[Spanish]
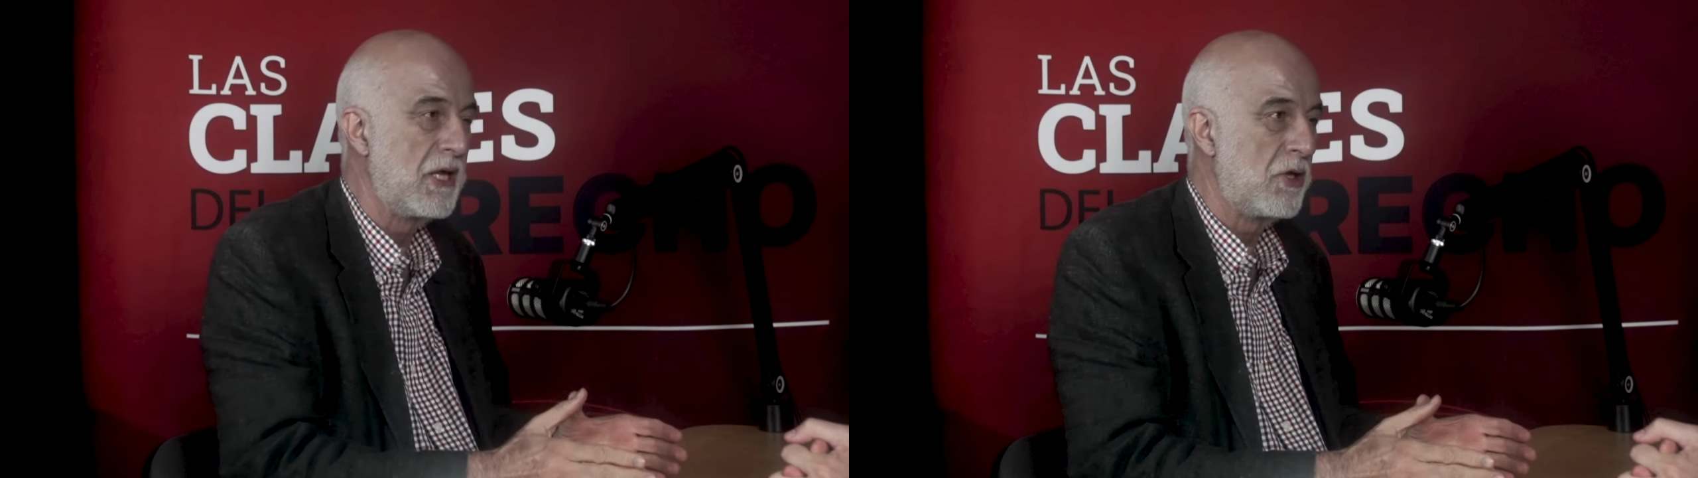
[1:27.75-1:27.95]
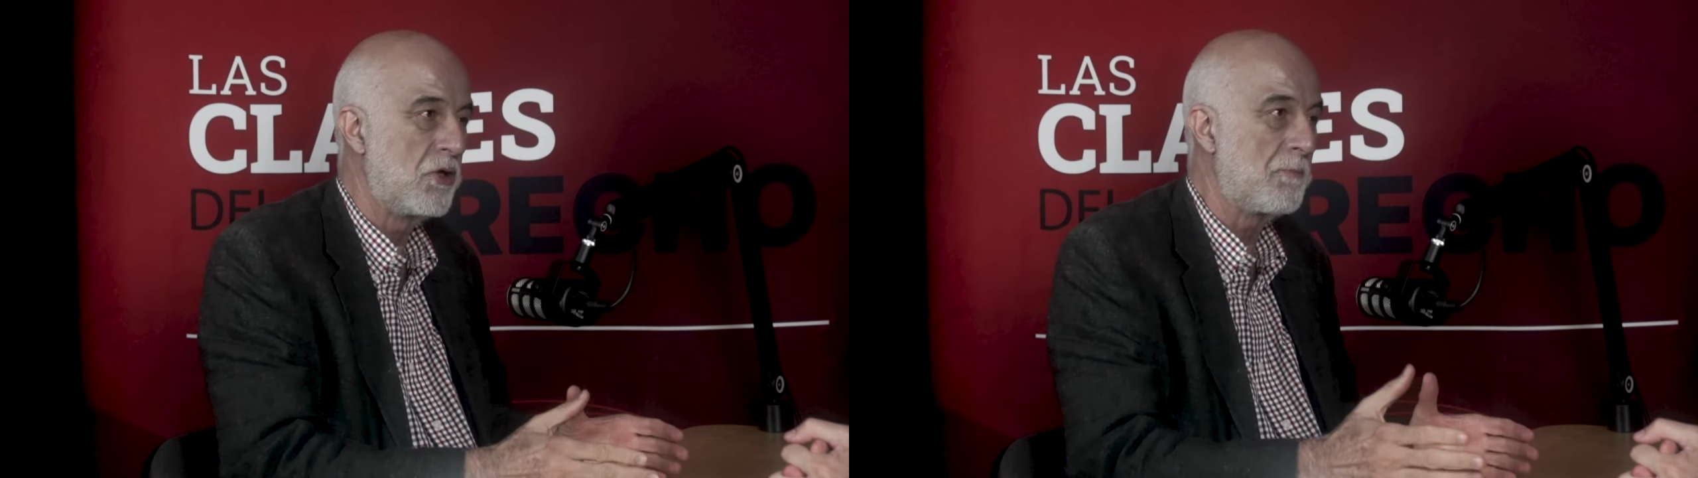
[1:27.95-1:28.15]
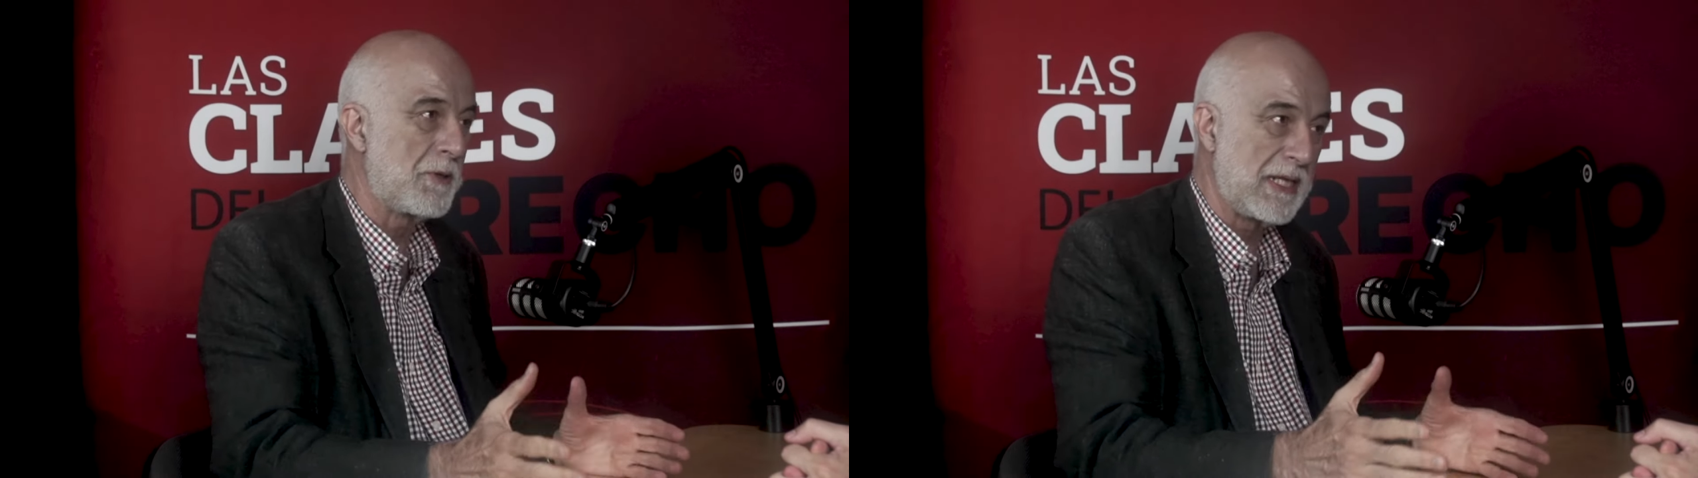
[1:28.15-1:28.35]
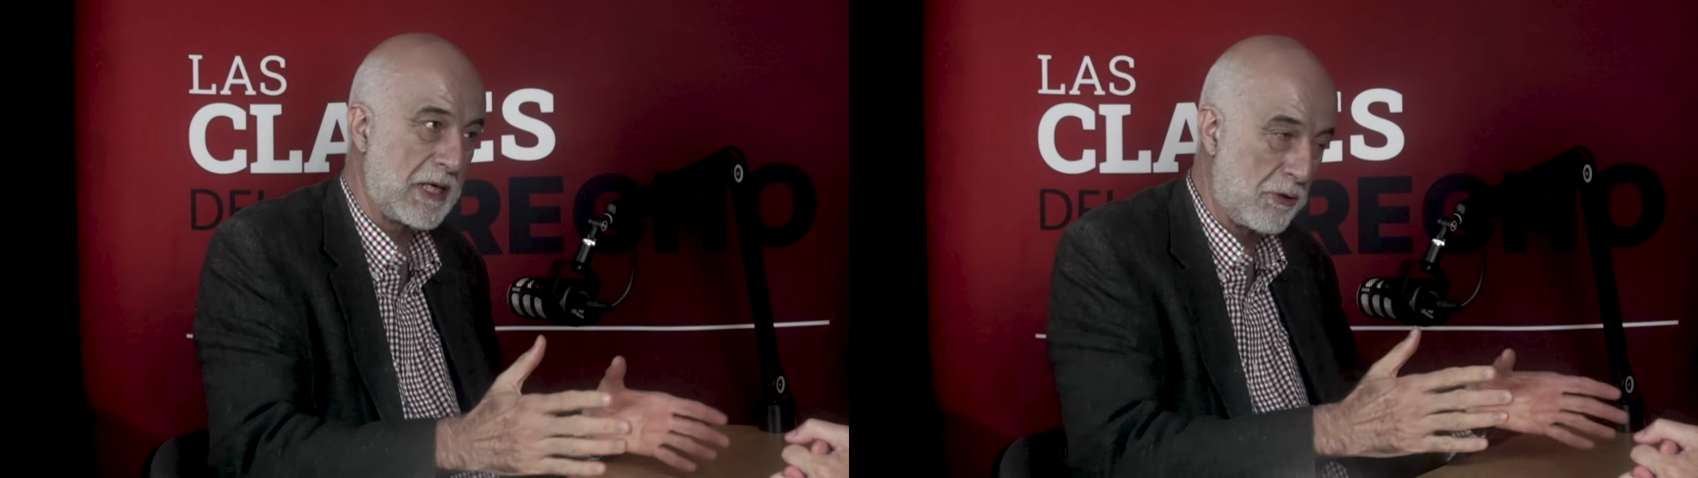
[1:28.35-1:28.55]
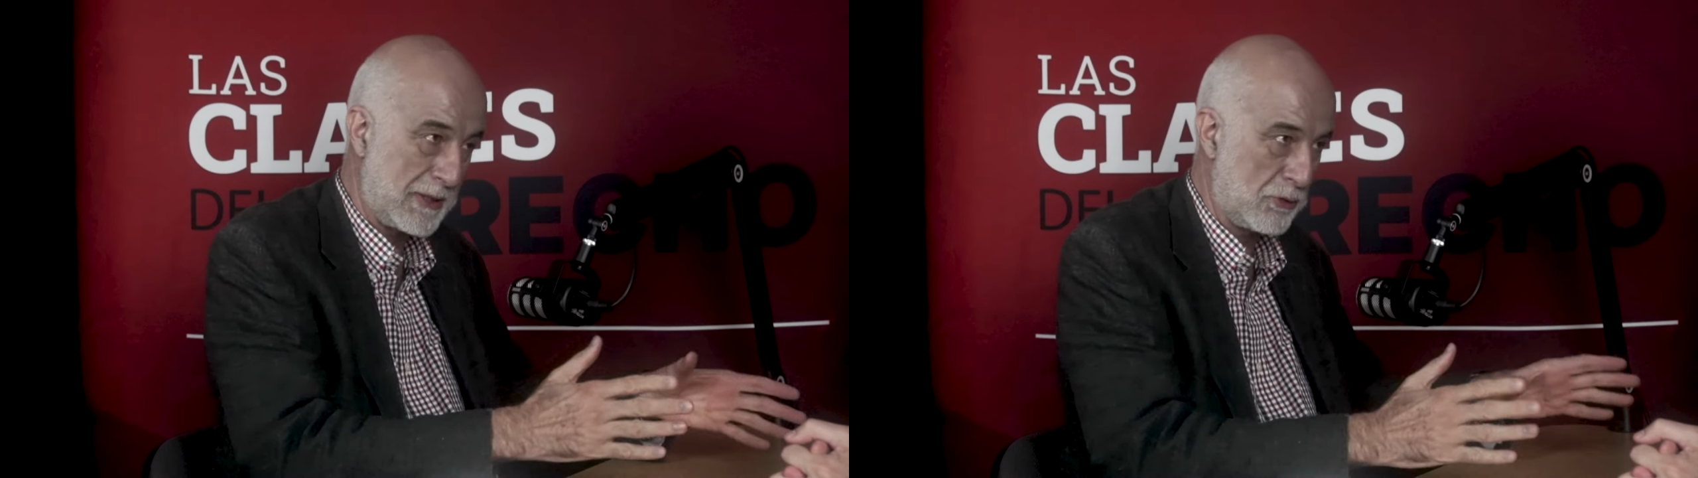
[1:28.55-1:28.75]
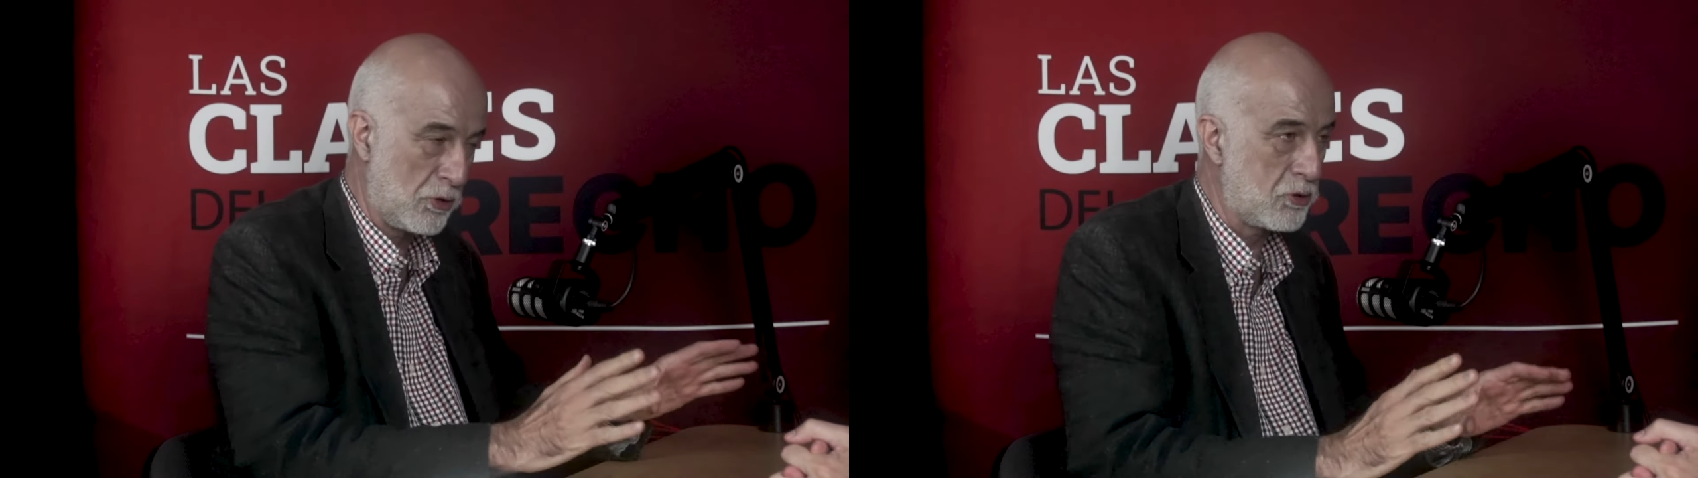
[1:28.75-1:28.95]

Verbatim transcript: no procede contratos